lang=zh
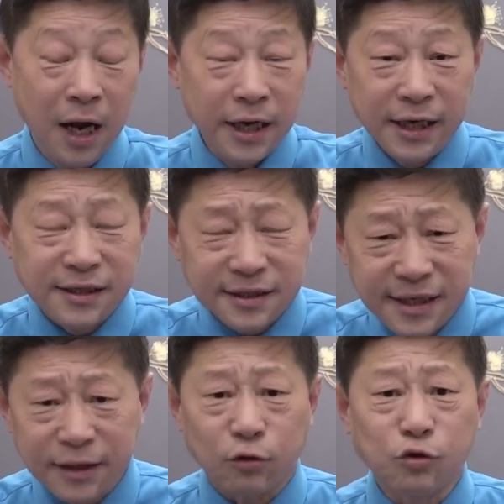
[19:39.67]
因此，
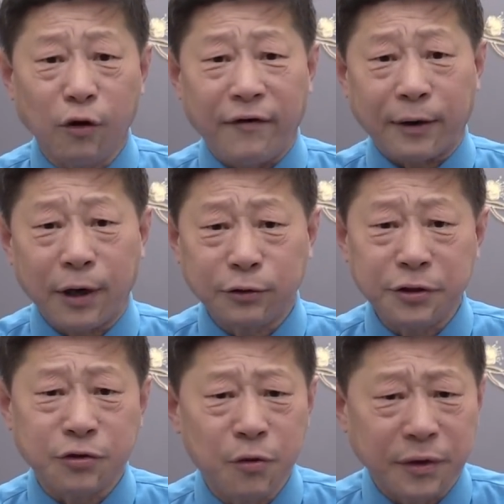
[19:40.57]
这种做法的话，
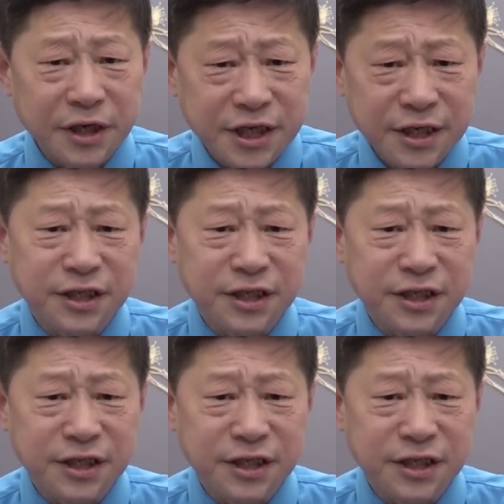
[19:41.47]
对中国的经